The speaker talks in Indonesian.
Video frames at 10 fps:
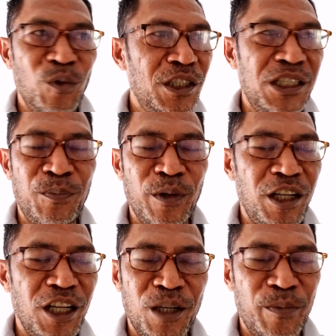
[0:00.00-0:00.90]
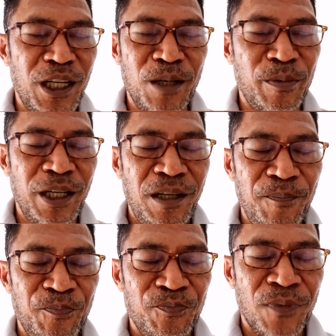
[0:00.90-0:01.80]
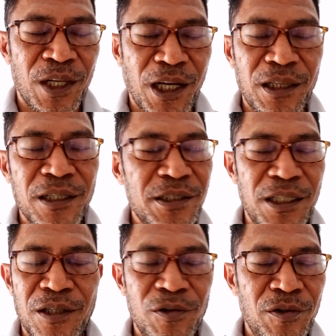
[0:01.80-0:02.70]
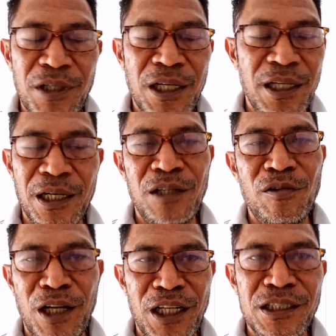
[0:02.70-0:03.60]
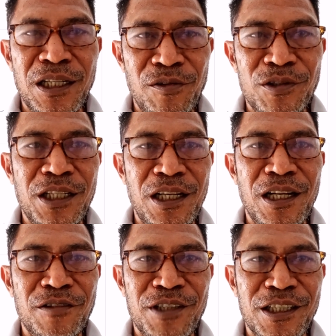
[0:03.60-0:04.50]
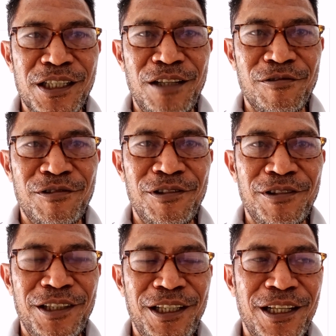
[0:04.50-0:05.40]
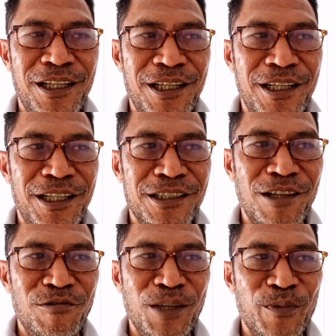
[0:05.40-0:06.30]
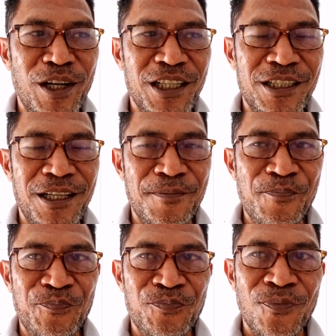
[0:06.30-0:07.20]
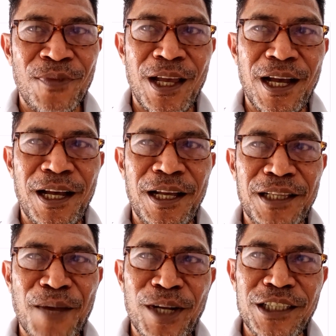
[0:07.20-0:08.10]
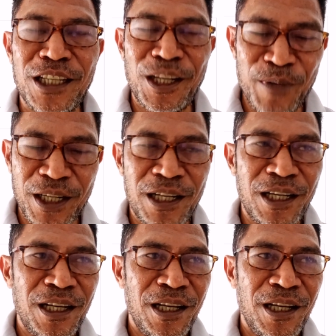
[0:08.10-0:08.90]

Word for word: município dan Independente. Kata iya. sira kutu ia ya, direi manesan ku sira dalam sir sir ia kasam timur leste. Taman seni maga